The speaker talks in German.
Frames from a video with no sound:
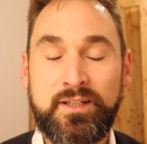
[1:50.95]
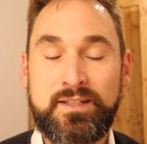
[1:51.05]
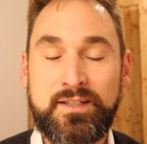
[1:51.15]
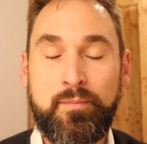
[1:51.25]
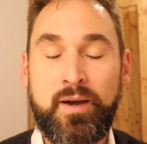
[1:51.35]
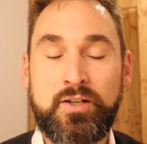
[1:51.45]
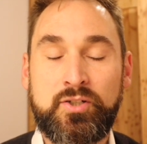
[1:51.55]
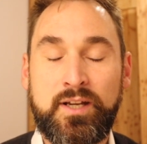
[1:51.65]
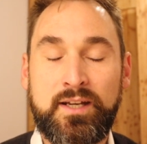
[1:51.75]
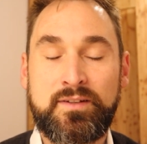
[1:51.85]
wird dabei
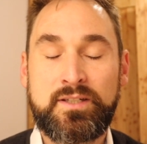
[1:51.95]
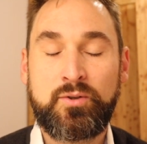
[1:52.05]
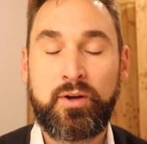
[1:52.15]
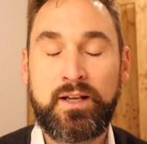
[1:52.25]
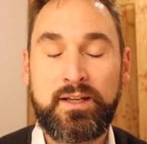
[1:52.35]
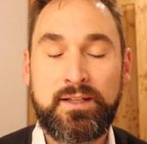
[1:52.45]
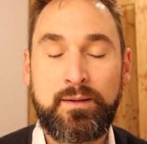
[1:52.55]
schon etwas deutlich,